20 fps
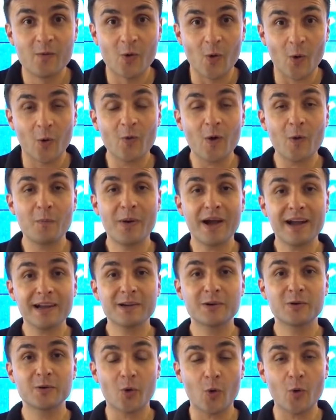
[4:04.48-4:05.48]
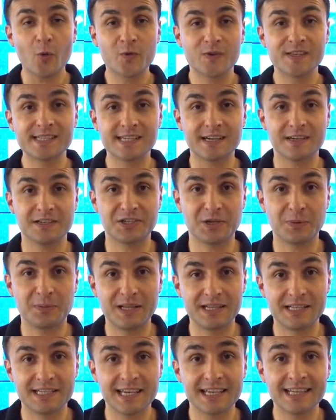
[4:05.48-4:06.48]
Kova Banker ofisi
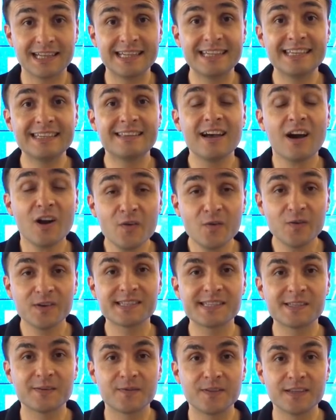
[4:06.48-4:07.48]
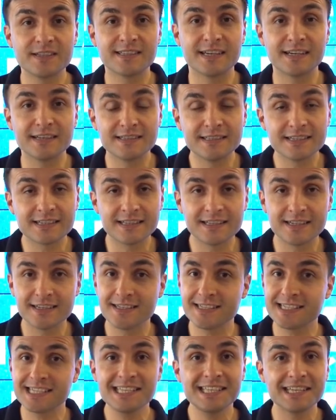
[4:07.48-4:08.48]
açabilecek lider vasıflı
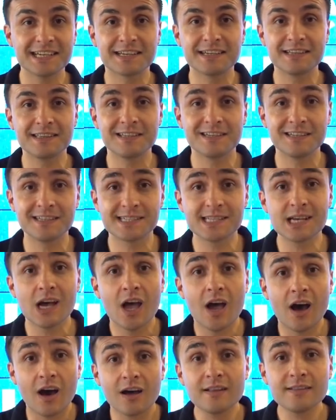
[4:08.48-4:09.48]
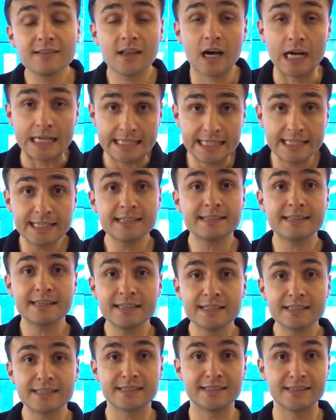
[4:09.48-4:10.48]
tanıdıklarınızı, yakınlarınızı hatta yeni
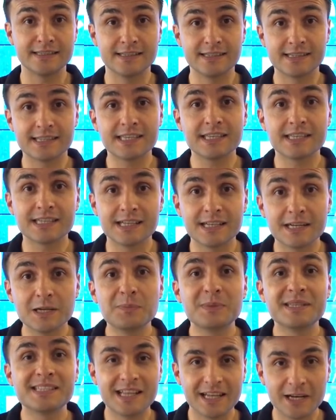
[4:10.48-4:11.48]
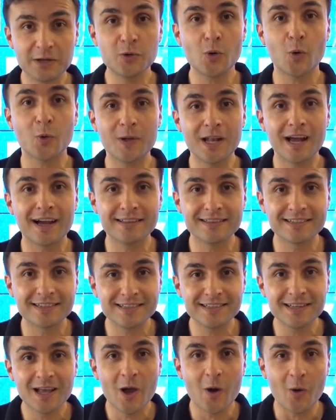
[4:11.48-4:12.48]
tanıştığınız kişileri bizlere
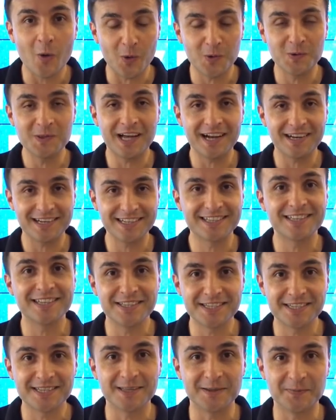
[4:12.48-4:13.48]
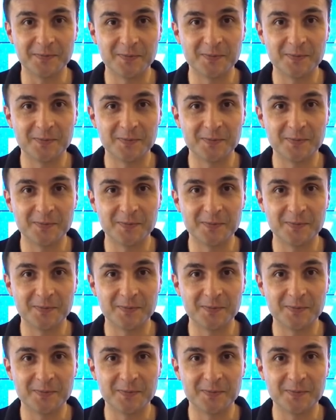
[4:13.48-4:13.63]
yönlendirin, onlarla tanışalım.